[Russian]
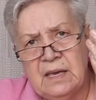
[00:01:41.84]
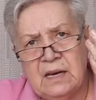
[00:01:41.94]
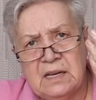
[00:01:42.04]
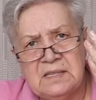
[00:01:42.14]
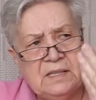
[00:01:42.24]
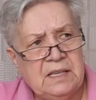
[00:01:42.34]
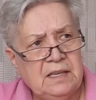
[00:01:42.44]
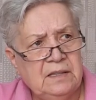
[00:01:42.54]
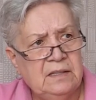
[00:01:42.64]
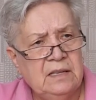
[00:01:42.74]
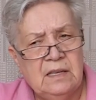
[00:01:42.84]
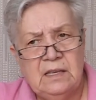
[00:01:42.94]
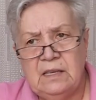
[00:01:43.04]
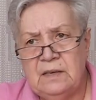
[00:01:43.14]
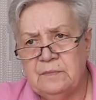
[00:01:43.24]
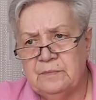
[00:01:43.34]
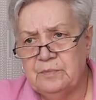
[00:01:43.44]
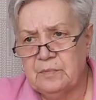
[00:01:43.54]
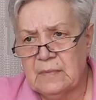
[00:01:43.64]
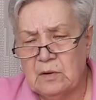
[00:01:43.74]
экосил,
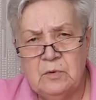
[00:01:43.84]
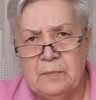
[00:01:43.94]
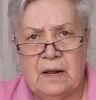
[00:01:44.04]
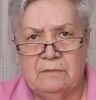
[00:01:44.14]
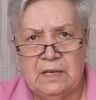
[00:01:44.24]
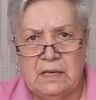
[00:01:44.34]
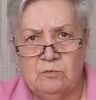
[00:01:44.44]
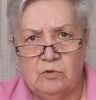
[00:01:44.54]
и, и правда их